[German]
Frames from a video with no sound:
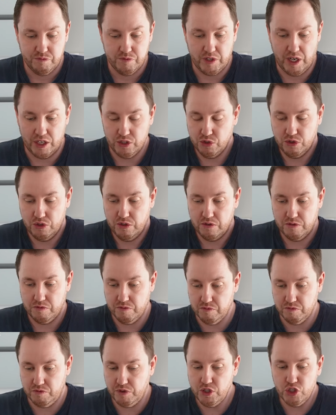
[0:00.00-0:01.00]
Also
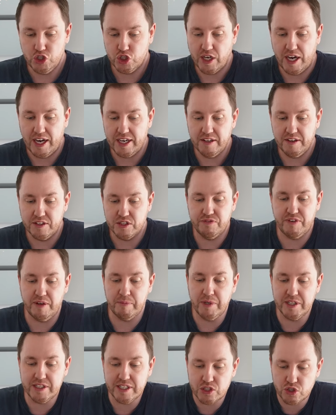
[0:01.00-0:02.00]
finde ich schade. Also wenn
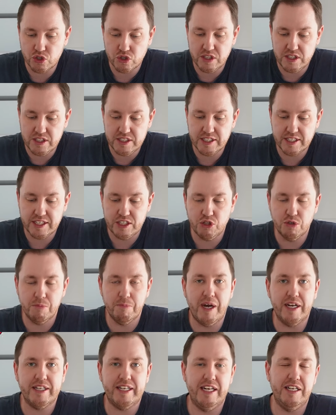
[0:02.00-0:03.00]
man das schon in diese Richtung macht,